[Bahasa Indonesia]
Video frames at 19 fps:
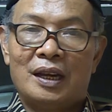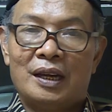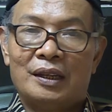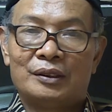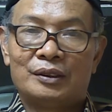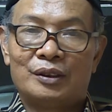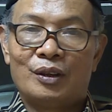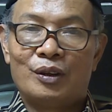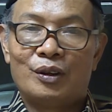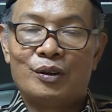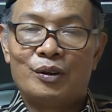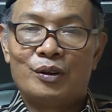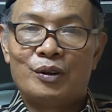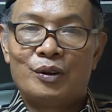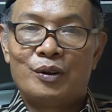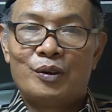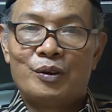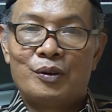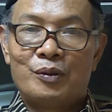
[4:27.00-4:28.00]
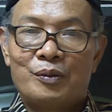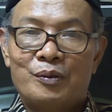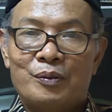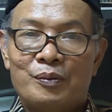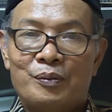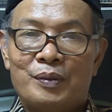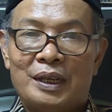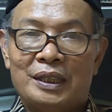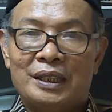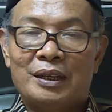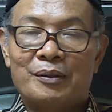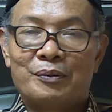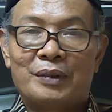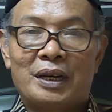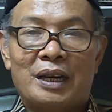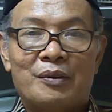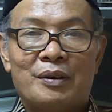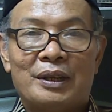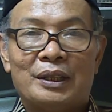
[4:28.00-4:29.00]
atau banyak
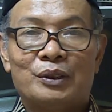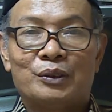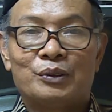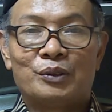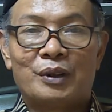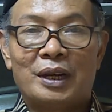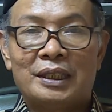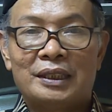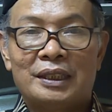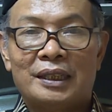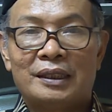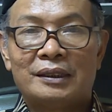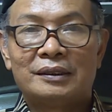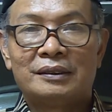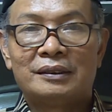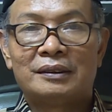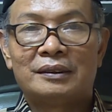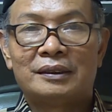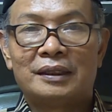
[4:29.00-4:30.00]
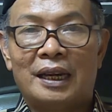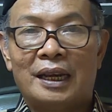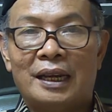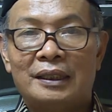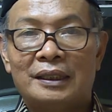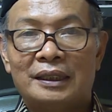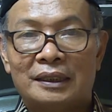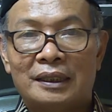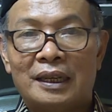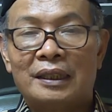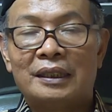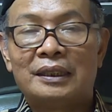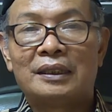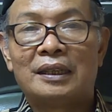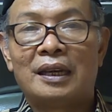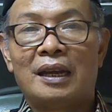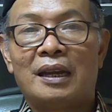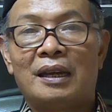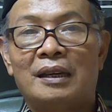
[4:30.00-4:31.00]
perawan tua yang nggak
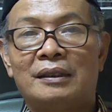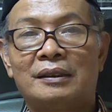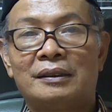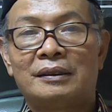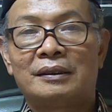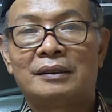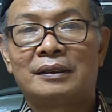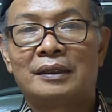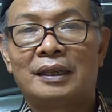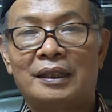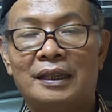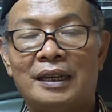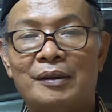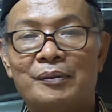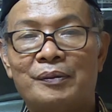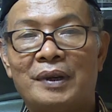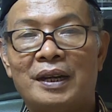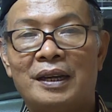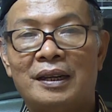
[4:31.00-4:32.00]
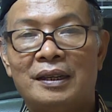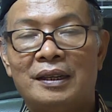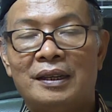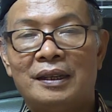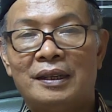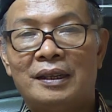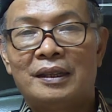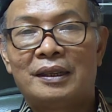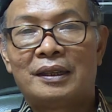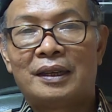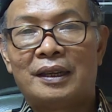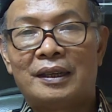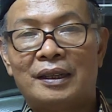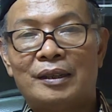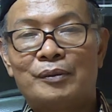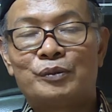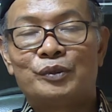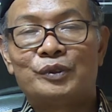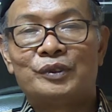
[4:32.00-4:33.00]
nikah-nikah karena apa?
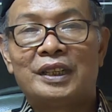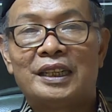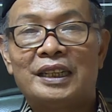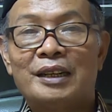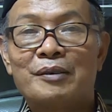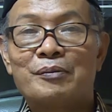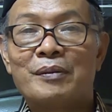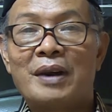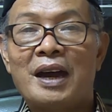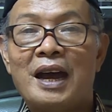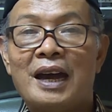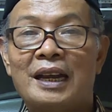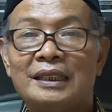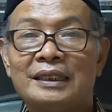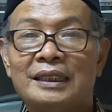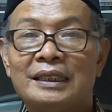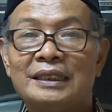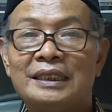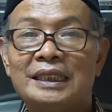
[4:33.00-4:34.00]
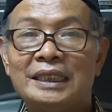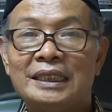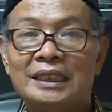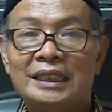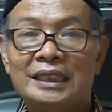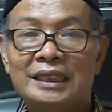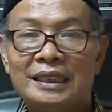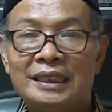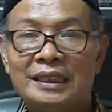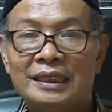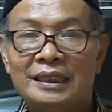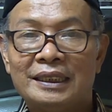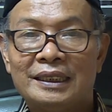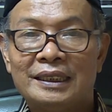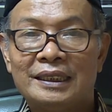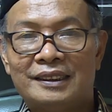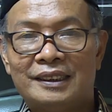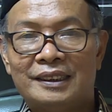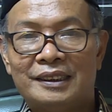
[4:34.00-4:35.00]
karena budaya maharnya tinggi
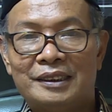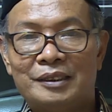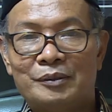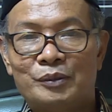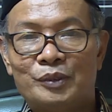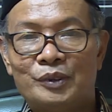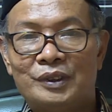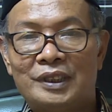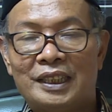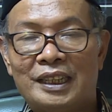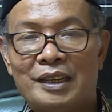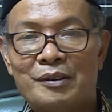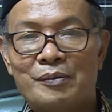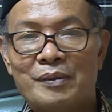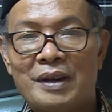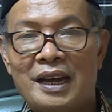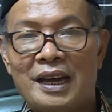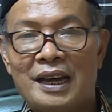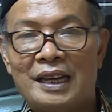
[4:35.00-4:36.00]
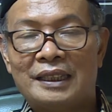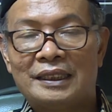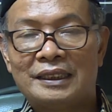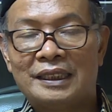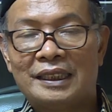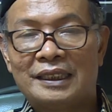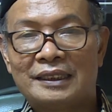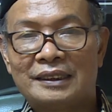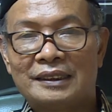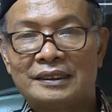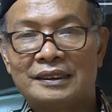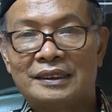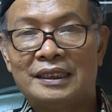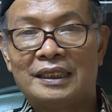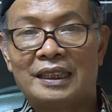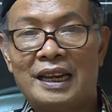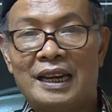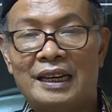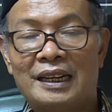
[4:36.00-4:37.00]
jadi budaya mahar yang
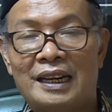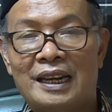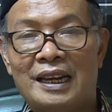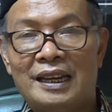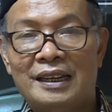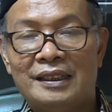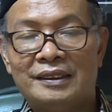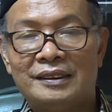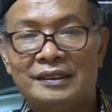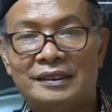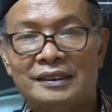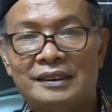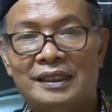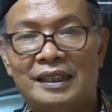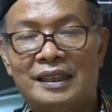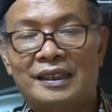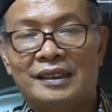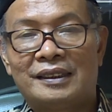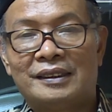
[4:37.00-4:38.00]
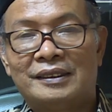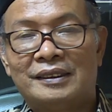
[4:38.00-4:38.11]
sederhana yang